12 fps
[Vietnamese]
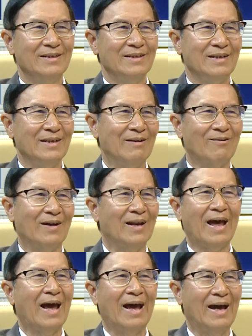thì đều gọi là
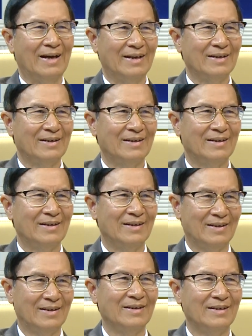Hà.
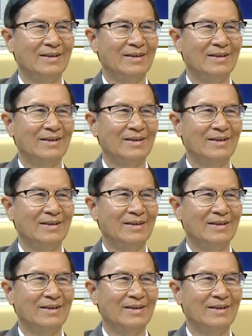À.